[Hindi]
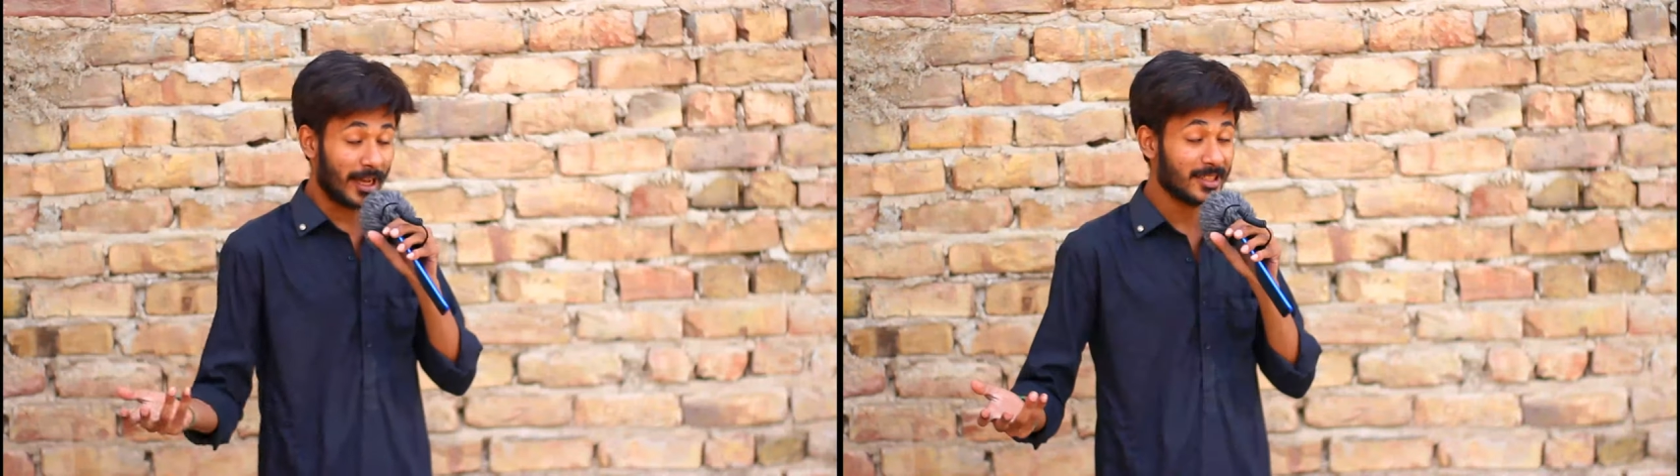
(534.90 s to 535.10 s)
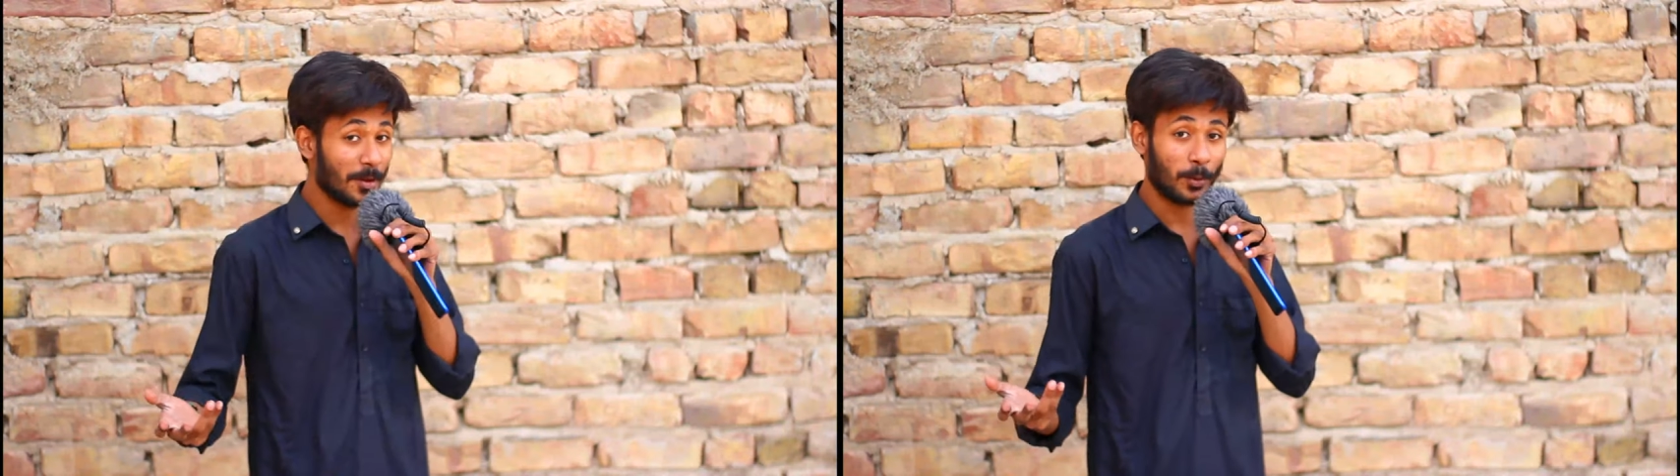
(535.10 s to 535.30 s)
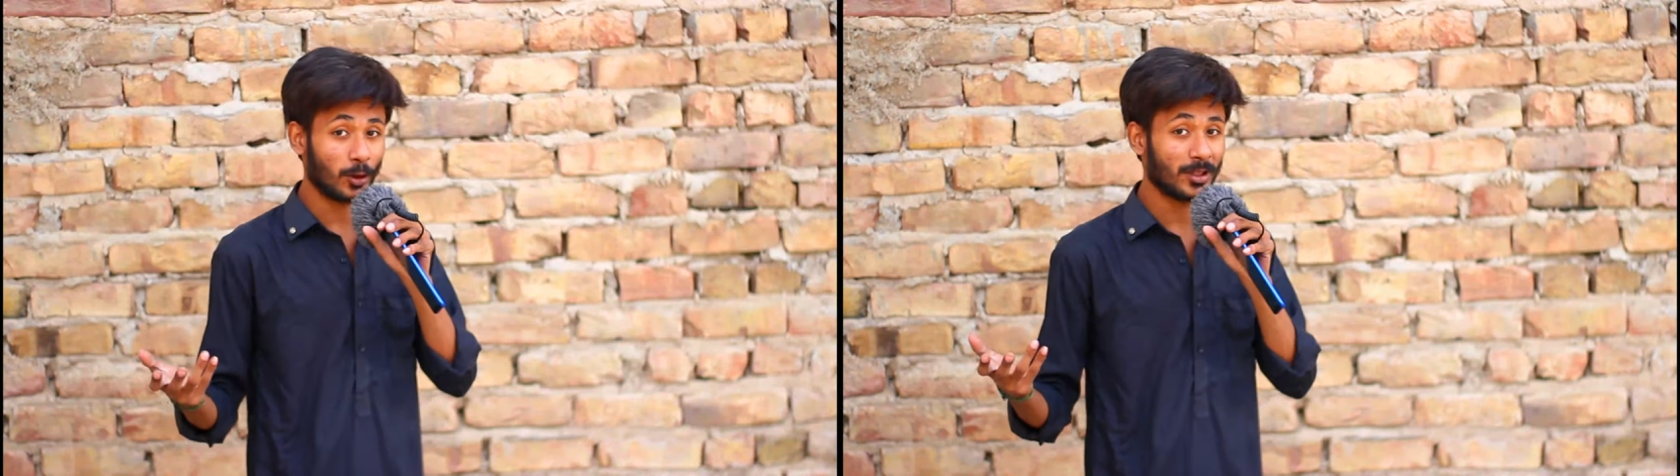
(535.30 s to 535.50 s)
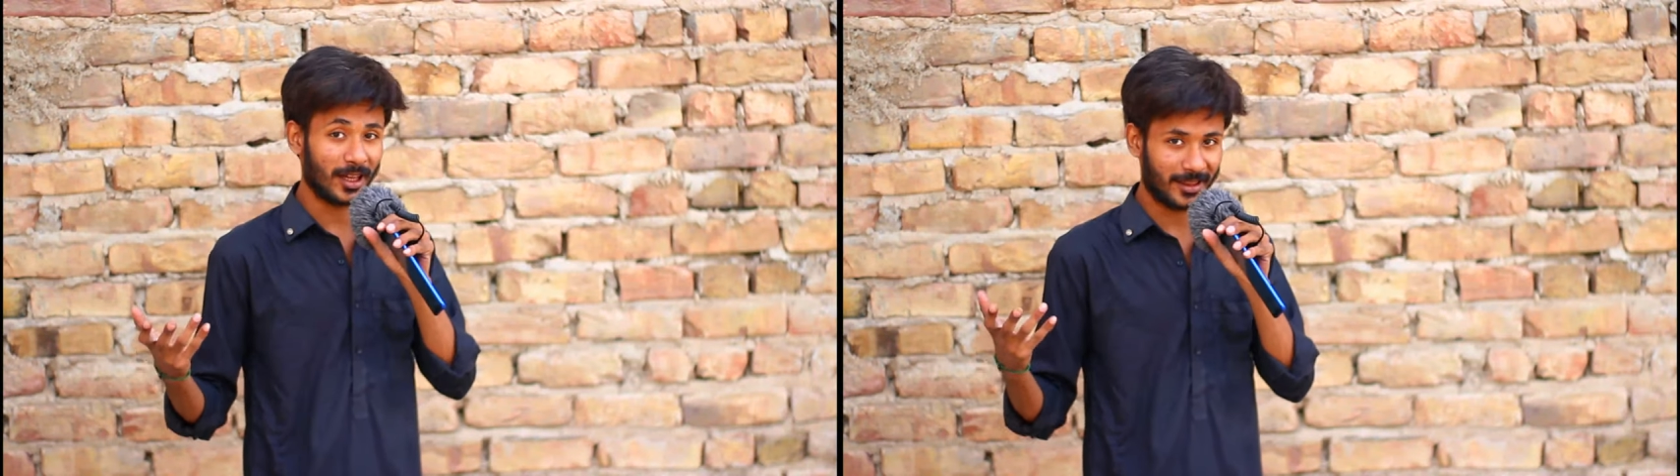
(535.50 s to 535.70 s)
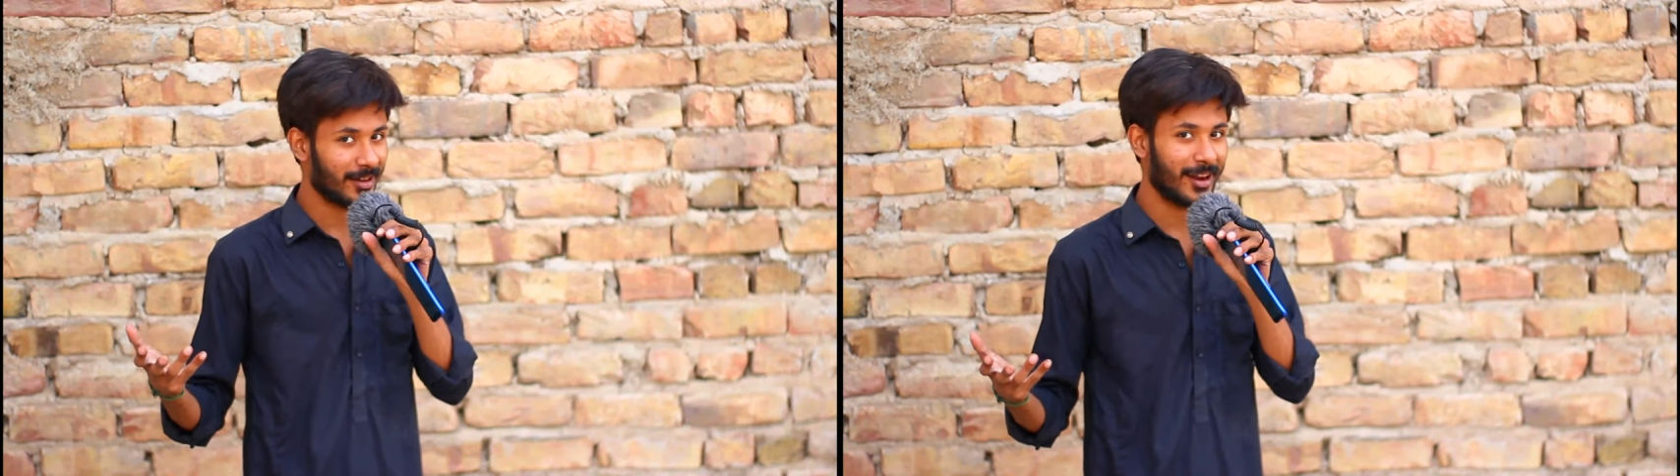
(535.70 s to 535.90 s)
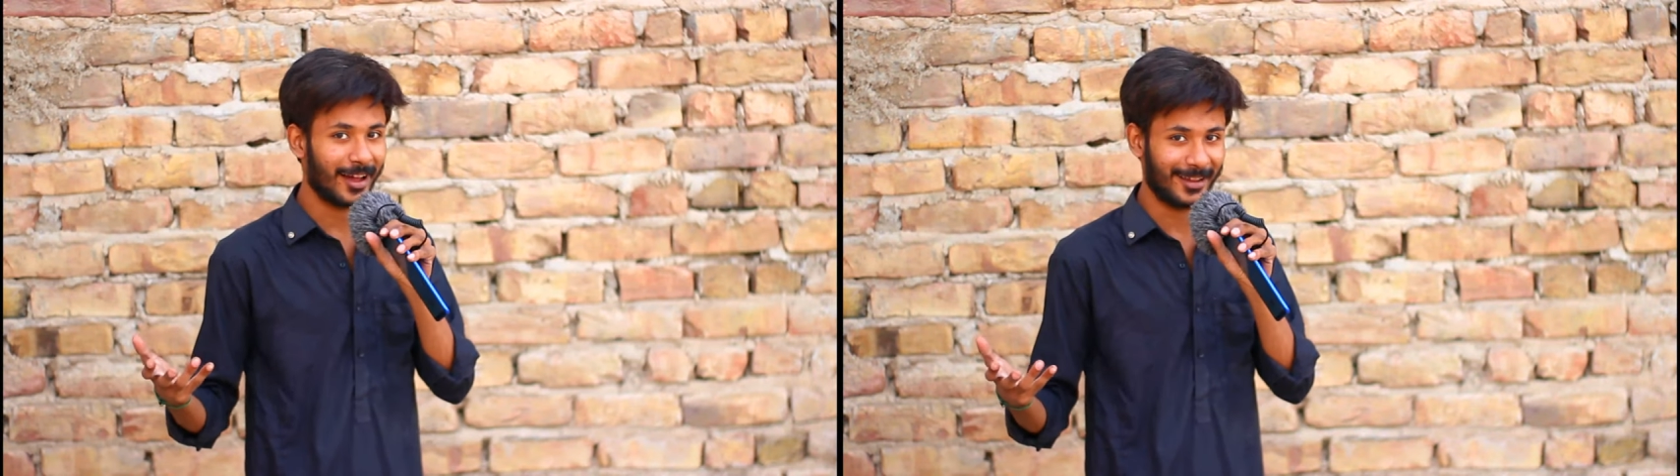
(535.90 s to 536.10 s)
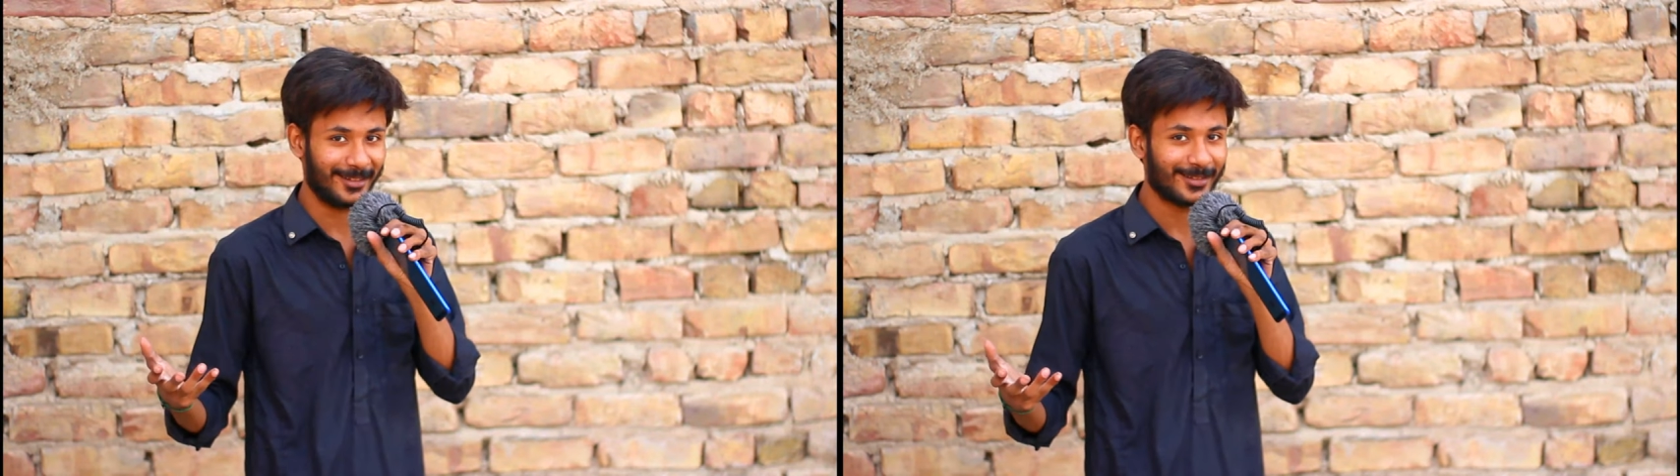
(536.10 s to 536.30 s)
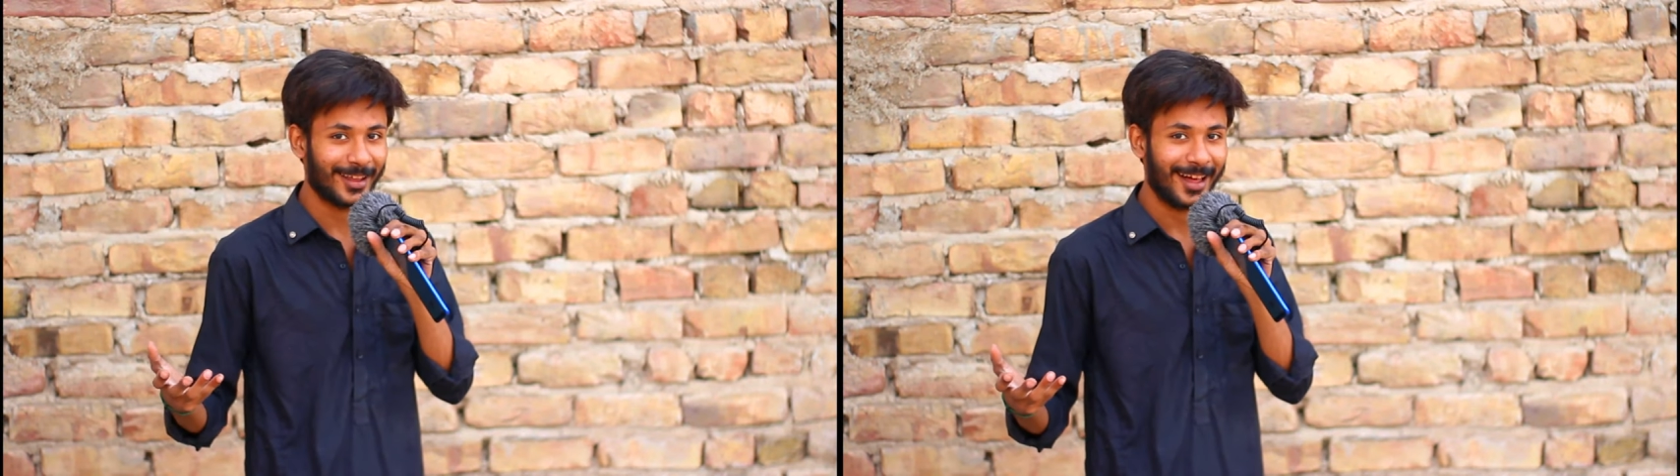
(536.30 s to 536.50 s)
गाइस ये बहुत खतरनाक
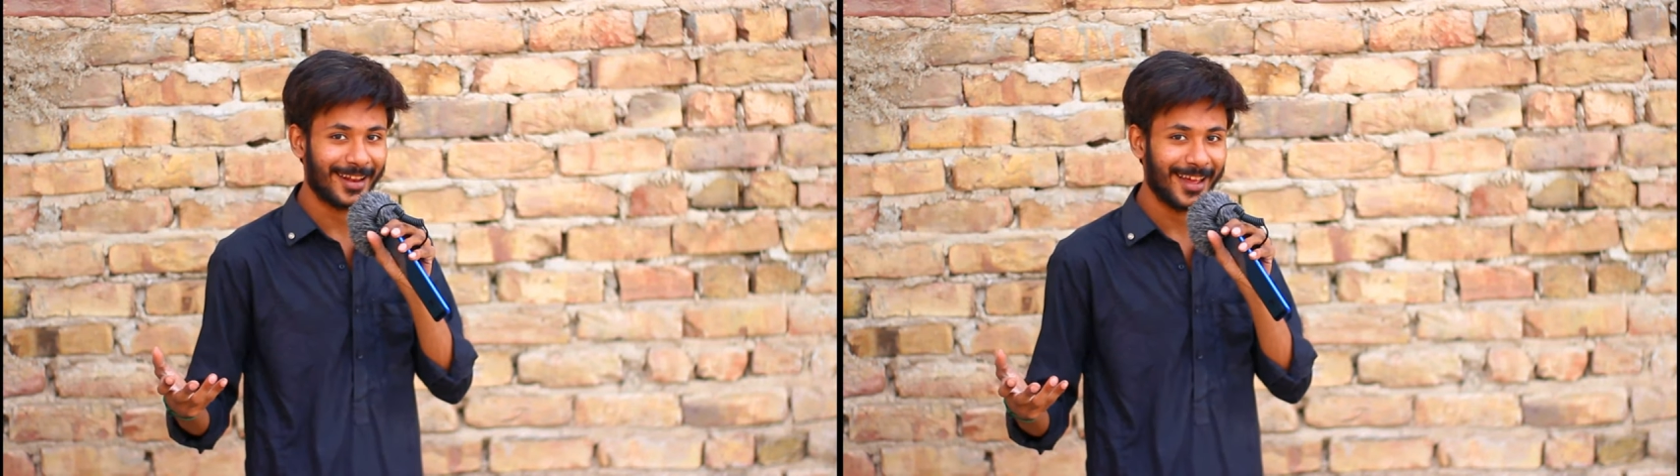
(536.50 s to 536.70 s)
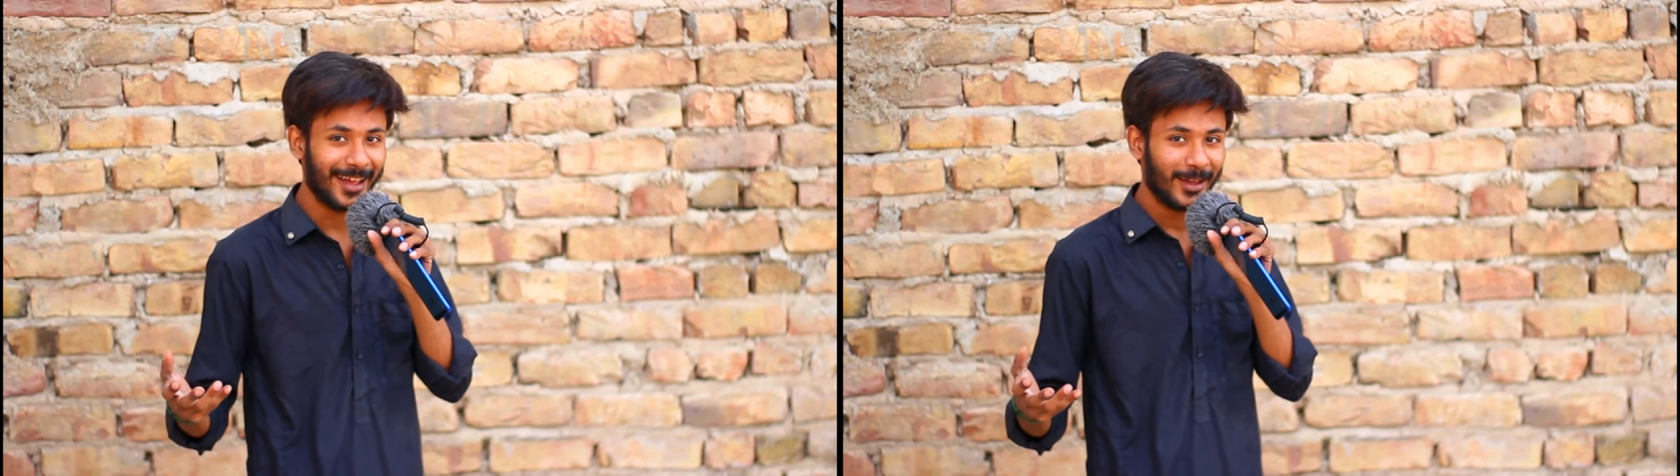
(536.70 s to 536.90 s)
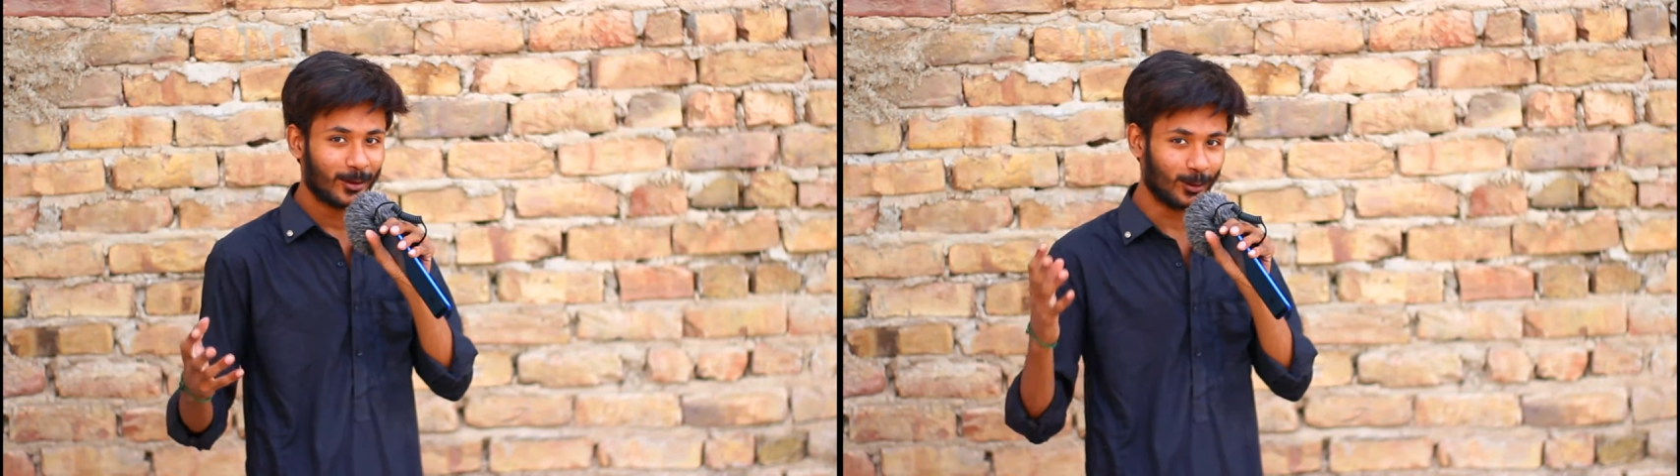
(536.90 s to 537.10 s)
इंसान है